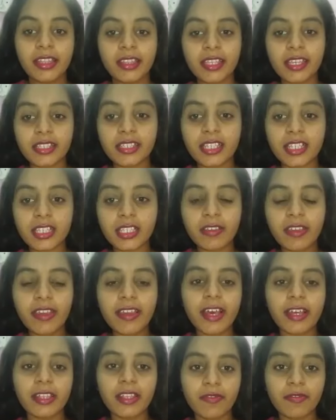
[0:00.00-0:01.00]
तेजस्वी
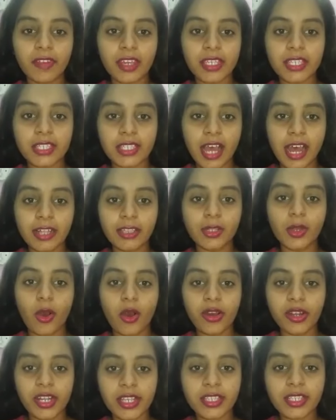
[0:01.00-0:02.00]
यादव के साथ
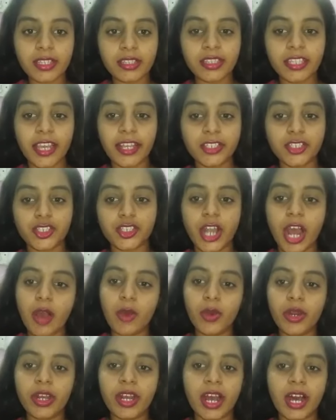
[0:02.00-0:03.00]
कांग्रेस अध्यक्ष
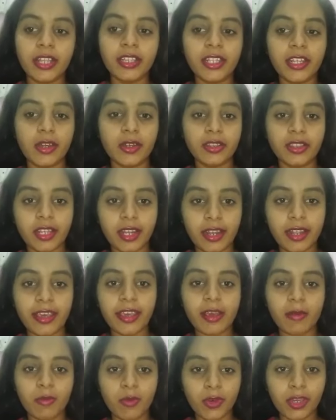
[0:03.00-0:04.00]
राहुल गांधी और दिल्ली
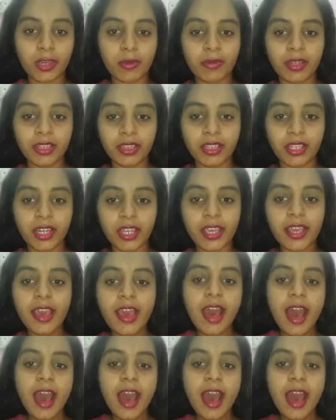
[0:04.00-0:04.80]
के मुख्यमंत्री